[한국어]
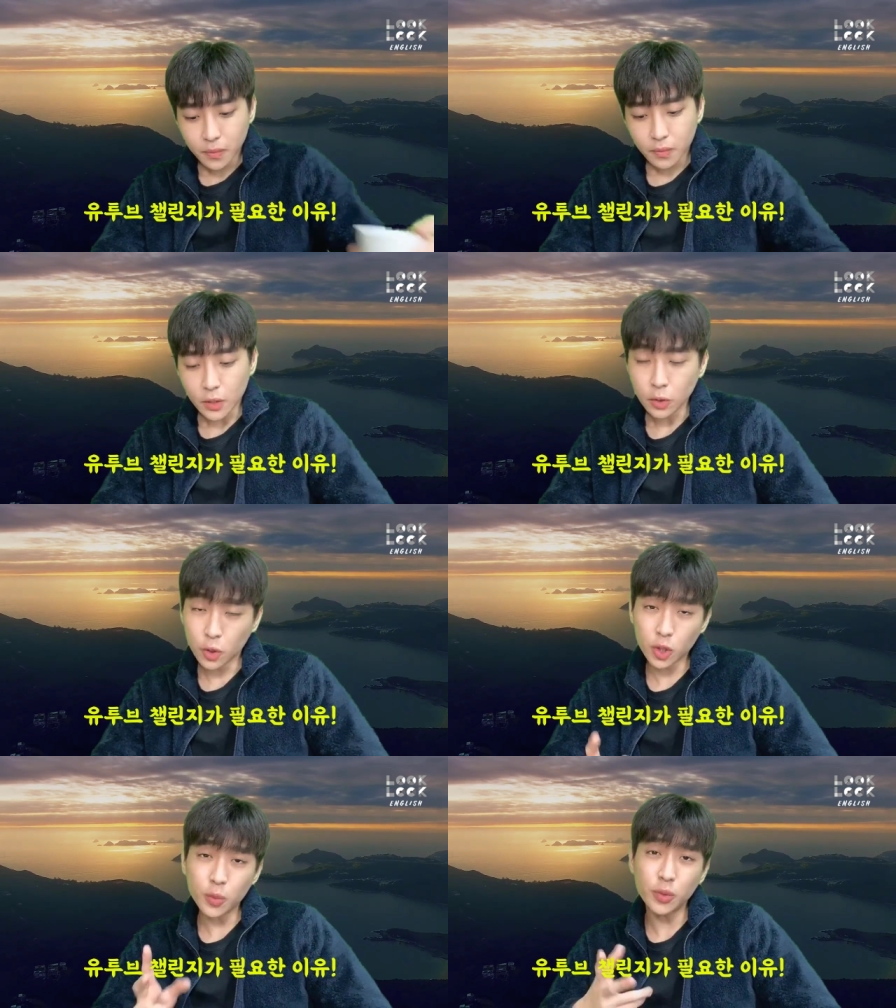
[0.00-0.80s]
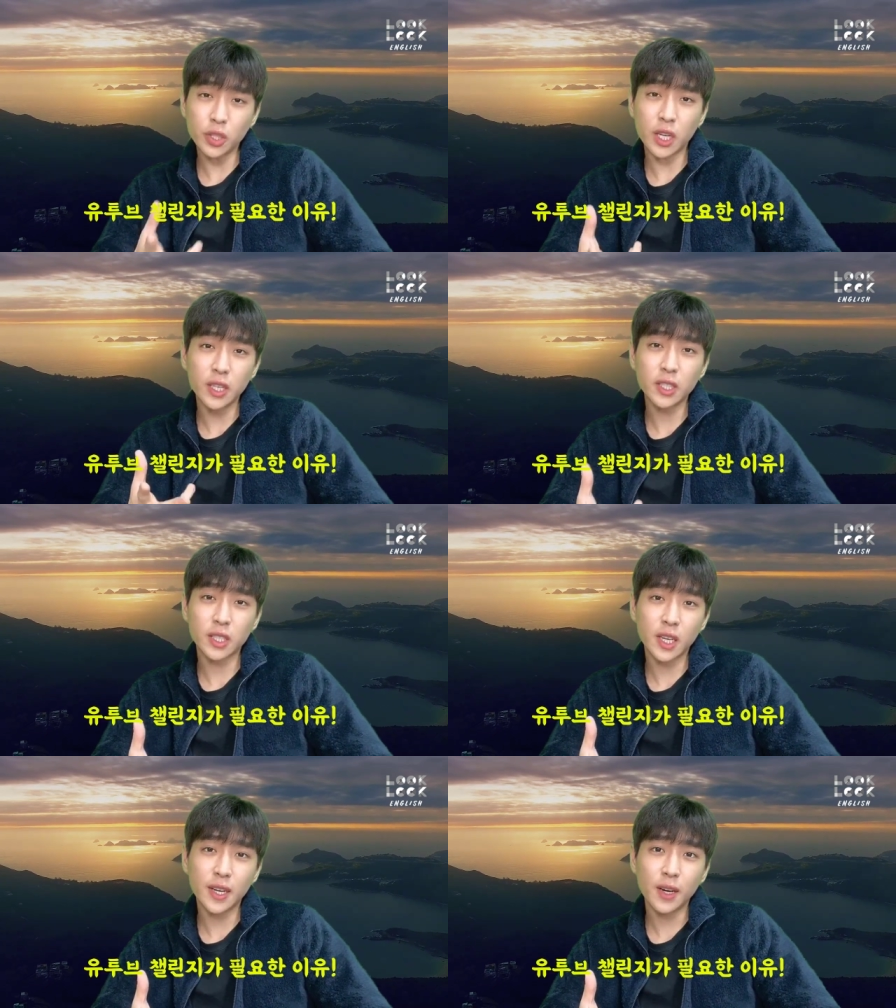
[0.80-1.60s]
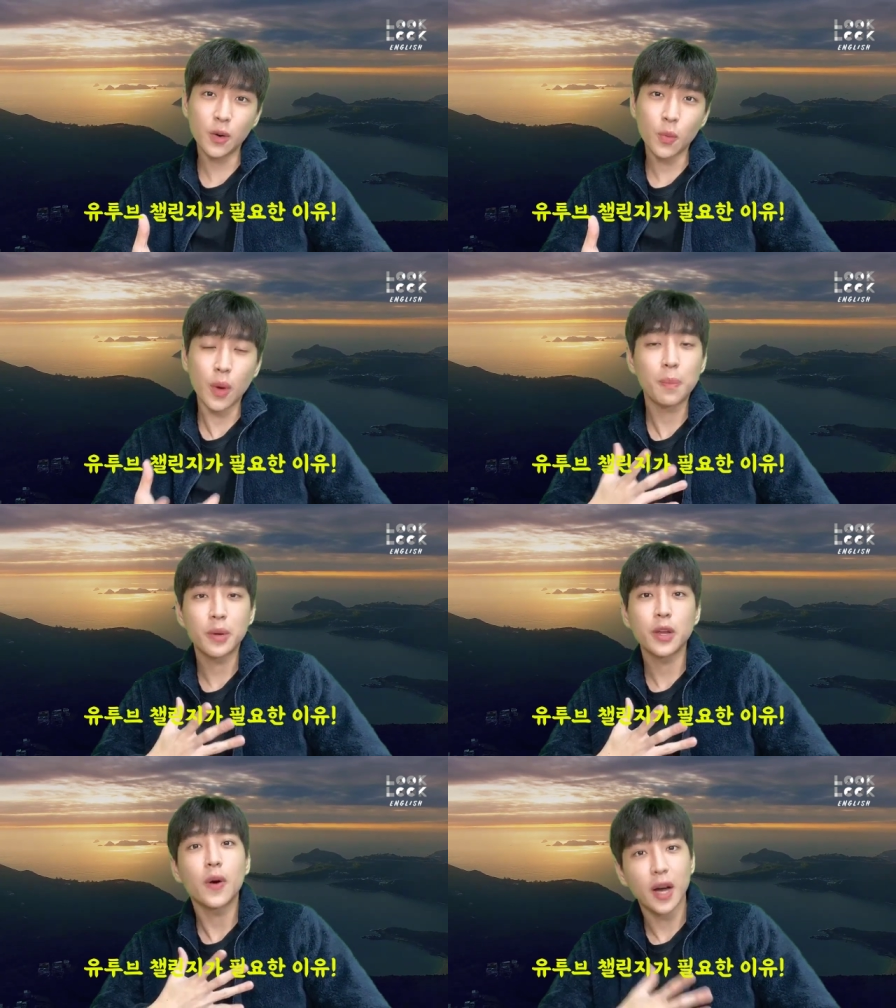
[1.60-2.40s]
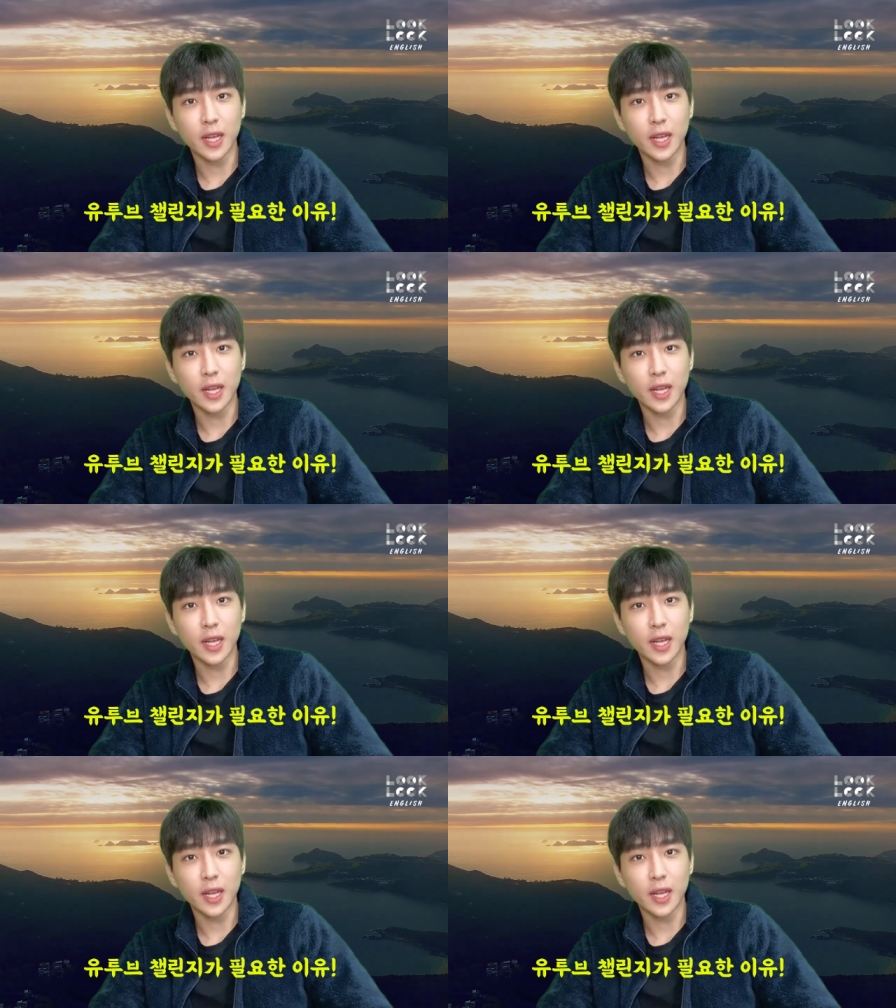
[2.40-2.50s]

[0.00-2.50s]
유튜브 챌린지가 왜 필요하나?